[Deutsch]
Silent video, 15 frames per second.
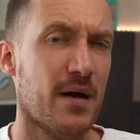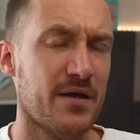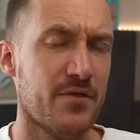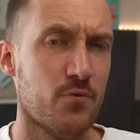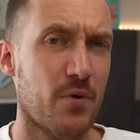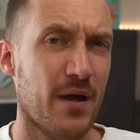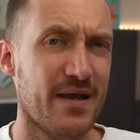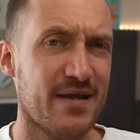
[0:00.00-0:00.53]
By
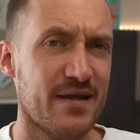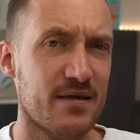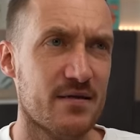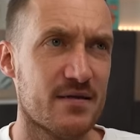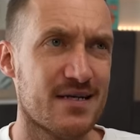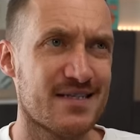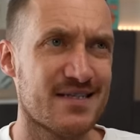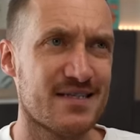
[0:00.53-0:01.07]
the way,
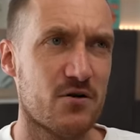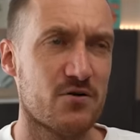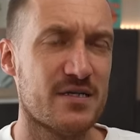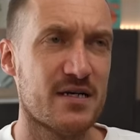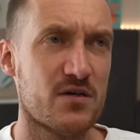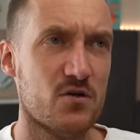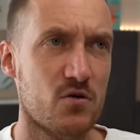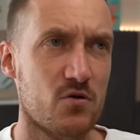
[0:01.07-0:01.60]
das ist auch
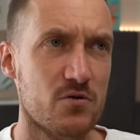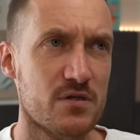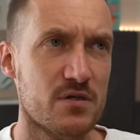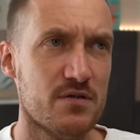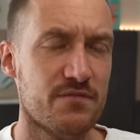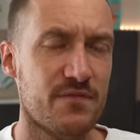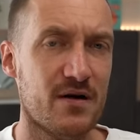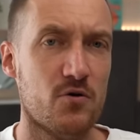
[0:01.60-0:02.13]
der
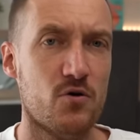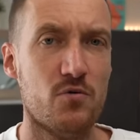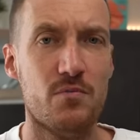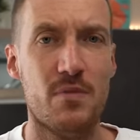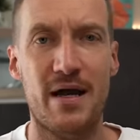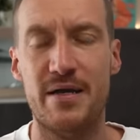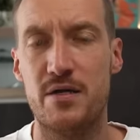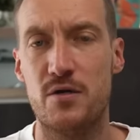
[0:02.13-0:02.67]
Grund,
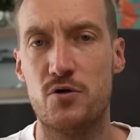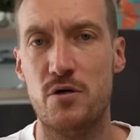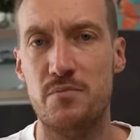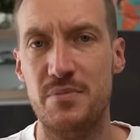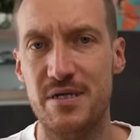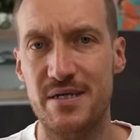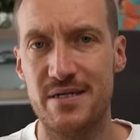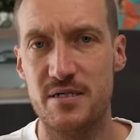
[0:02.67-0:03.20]
warum eine
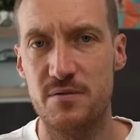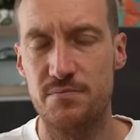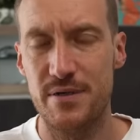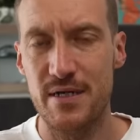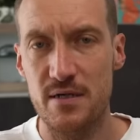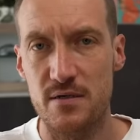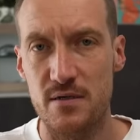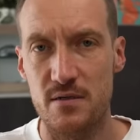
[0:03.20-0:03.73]
kombinierte
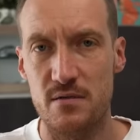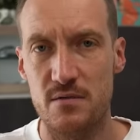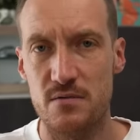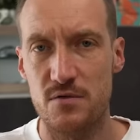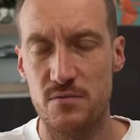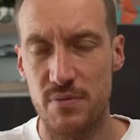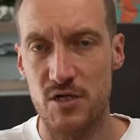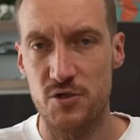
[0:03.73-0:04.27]
Pille
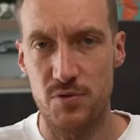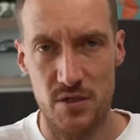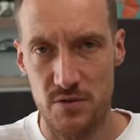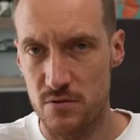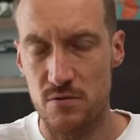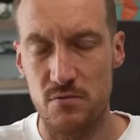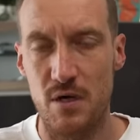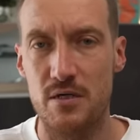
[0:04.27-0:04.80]
zum Beispiel, also
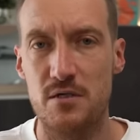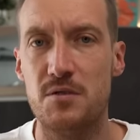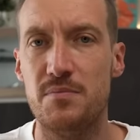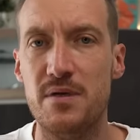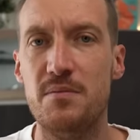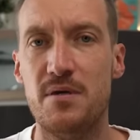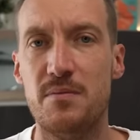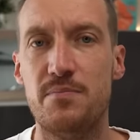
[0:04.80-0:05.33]
eine
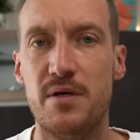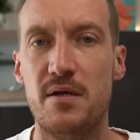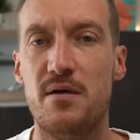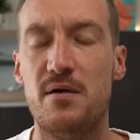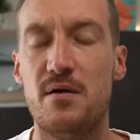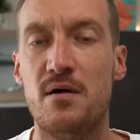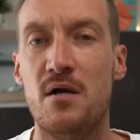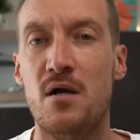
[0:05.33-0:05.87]

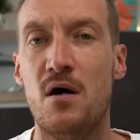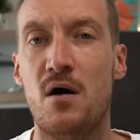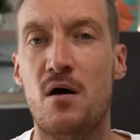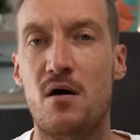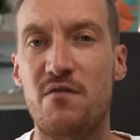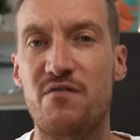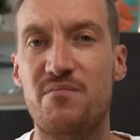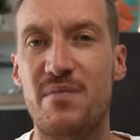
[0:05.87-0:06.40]
Antibabypille,
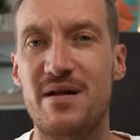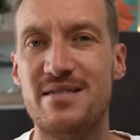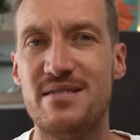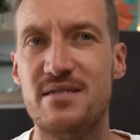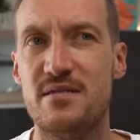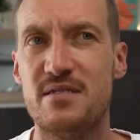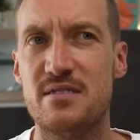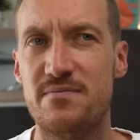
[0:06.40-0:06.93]
oftmals
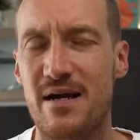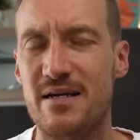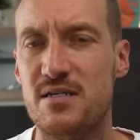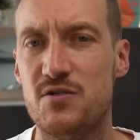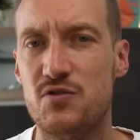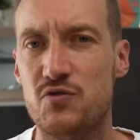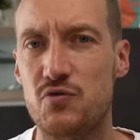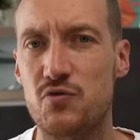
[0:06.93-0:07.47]
diese
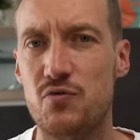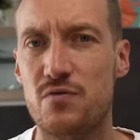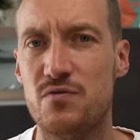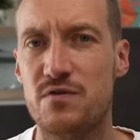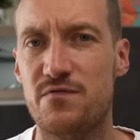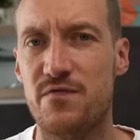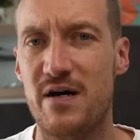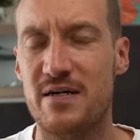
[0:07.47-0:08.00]
zweite
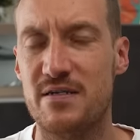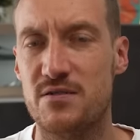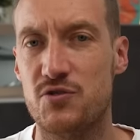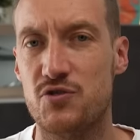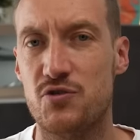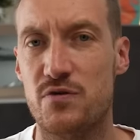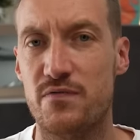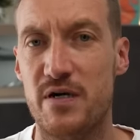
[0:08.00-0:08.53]
Zyklusphase ein
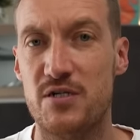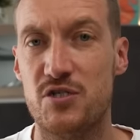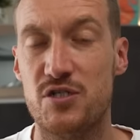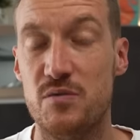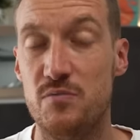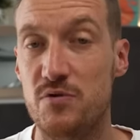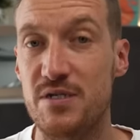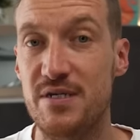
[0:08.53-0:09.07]
Stück weit
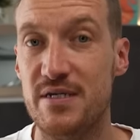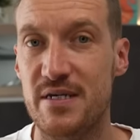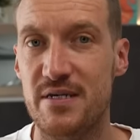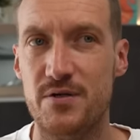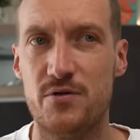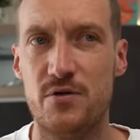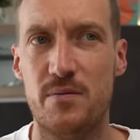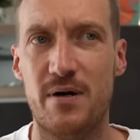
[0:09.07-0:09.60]
stimuliert, denn
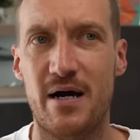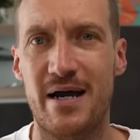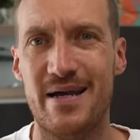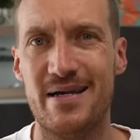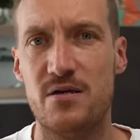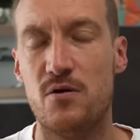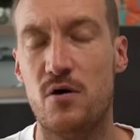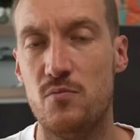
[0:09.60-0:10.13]
die
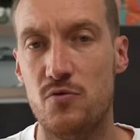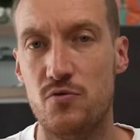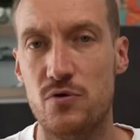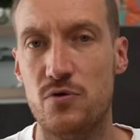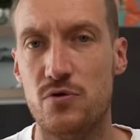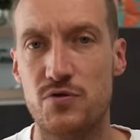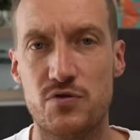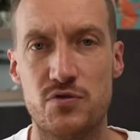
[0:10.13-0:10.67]
körpereigenen
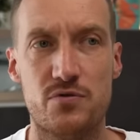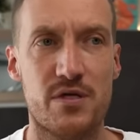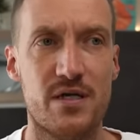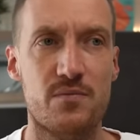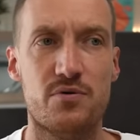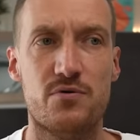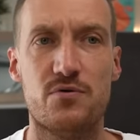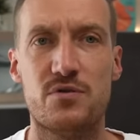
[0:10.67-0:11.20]
Hormone,
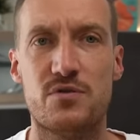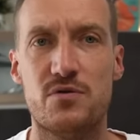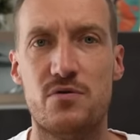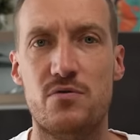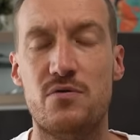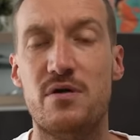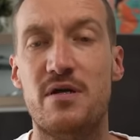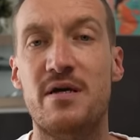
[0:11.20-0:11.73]
Östrogen,
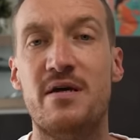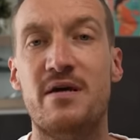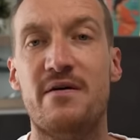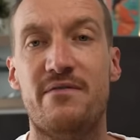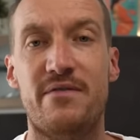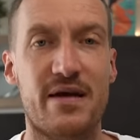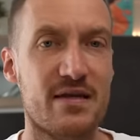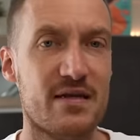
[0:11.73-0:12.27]
Progesteron,
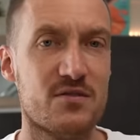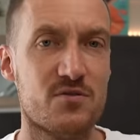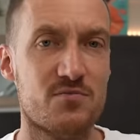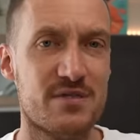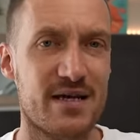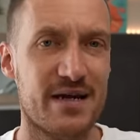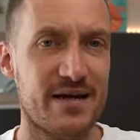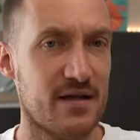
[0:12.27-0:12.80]
werden ja zum
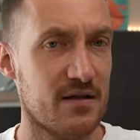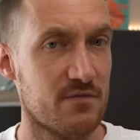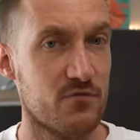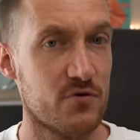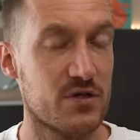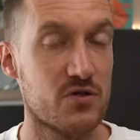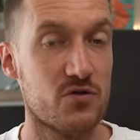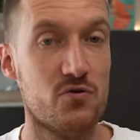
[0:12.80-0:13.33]
Teil
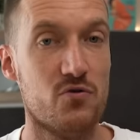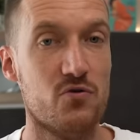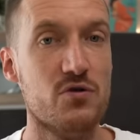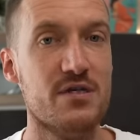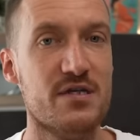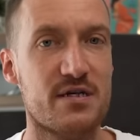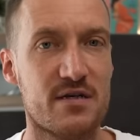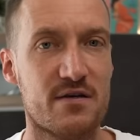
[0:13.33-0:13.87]
wirklich
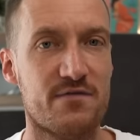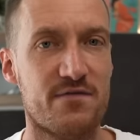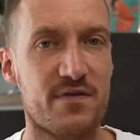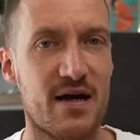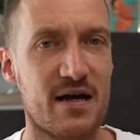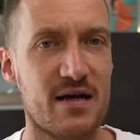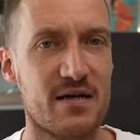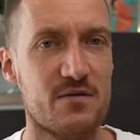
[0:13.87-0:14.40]

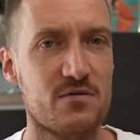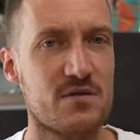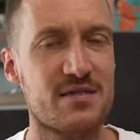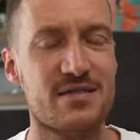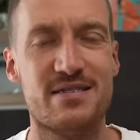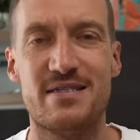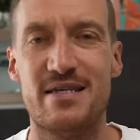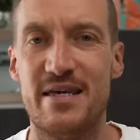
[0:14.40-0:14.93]
runtergefahren und
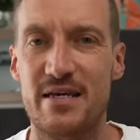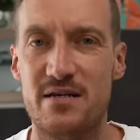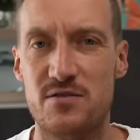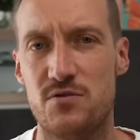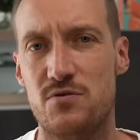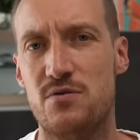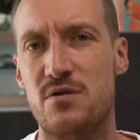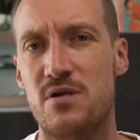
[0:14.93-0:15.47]
es ist eher
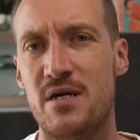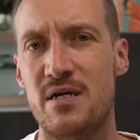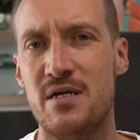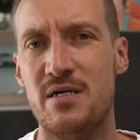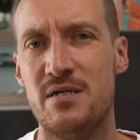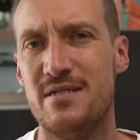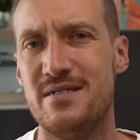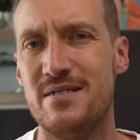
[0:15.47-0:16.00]
so ein,
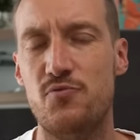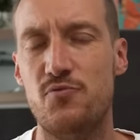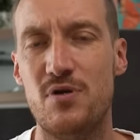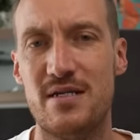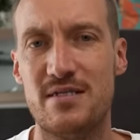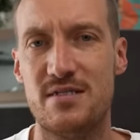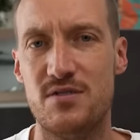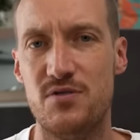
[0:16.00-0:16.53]
eine
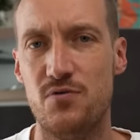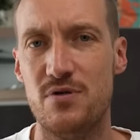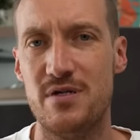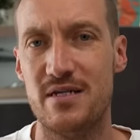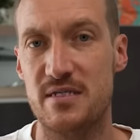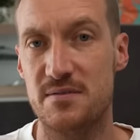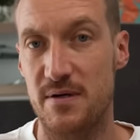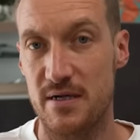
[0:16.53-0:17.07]
Simulation
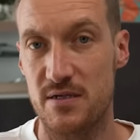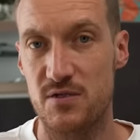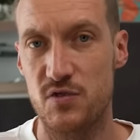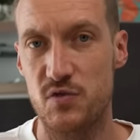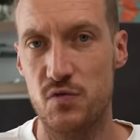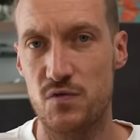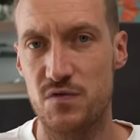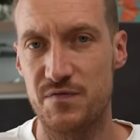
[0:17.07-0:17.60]
der zweiten
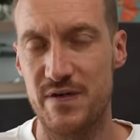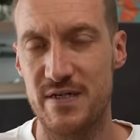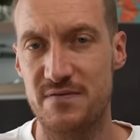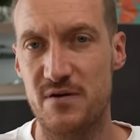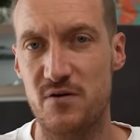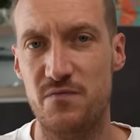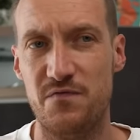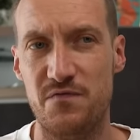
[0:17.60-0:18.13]
Zyklusphase,
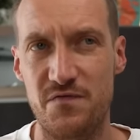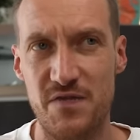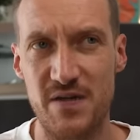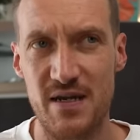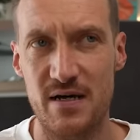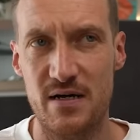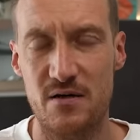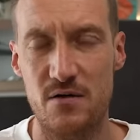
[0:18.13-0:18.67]
warum
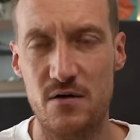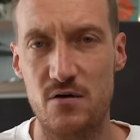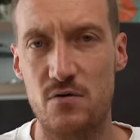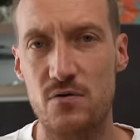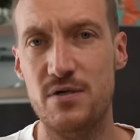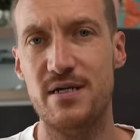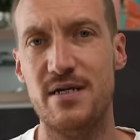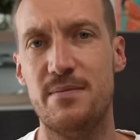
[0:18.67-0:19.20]
viele auch
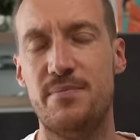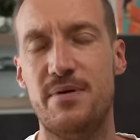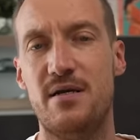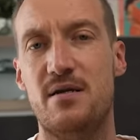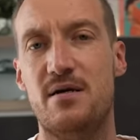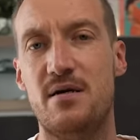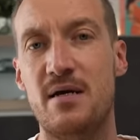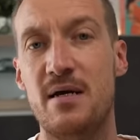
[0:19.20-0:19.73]
unter der
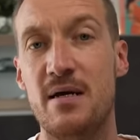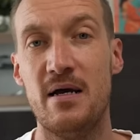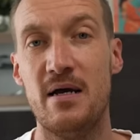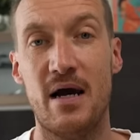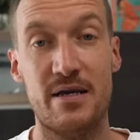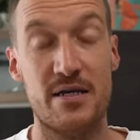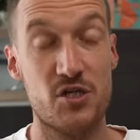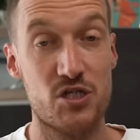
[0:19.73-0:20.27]
Pille
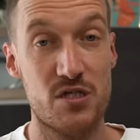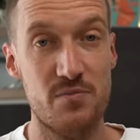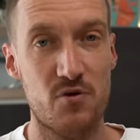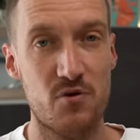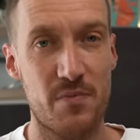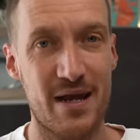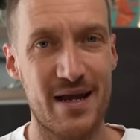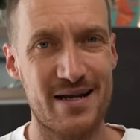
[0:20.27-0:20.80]
an der
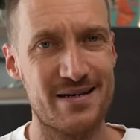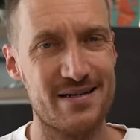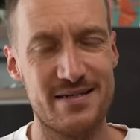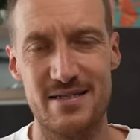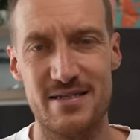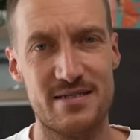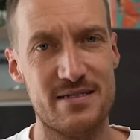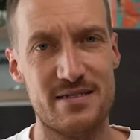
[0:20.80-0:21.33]
Stimmung merken,
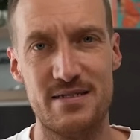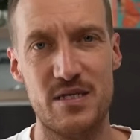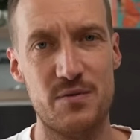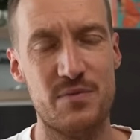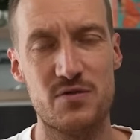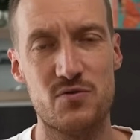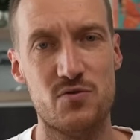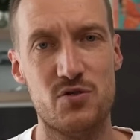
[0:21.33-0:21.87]
dass das nicht
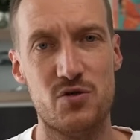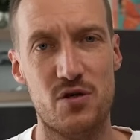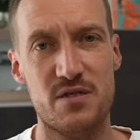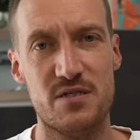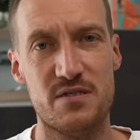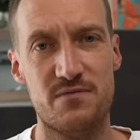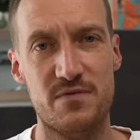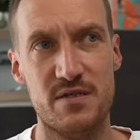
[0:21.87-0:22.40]
mehr so toll
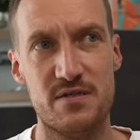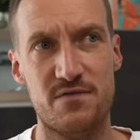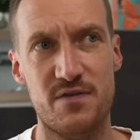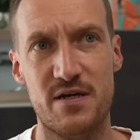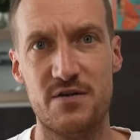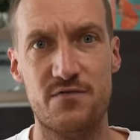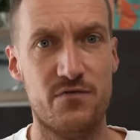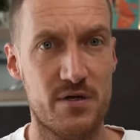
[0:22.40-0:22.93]
ist, wie es
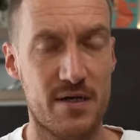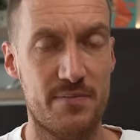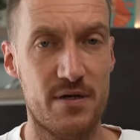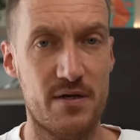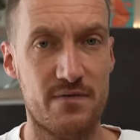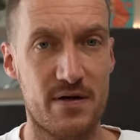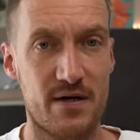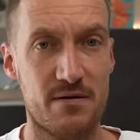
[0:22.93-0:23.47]
vielleicht vor der
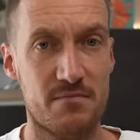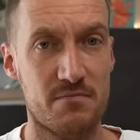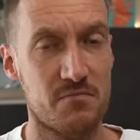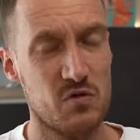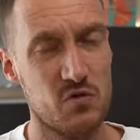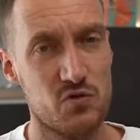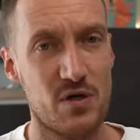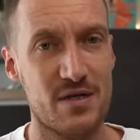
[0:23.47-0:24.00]
Pille war.
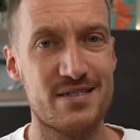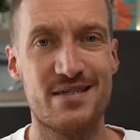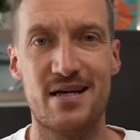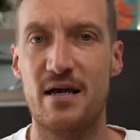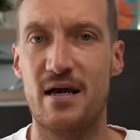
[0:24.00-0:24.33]
Nur so als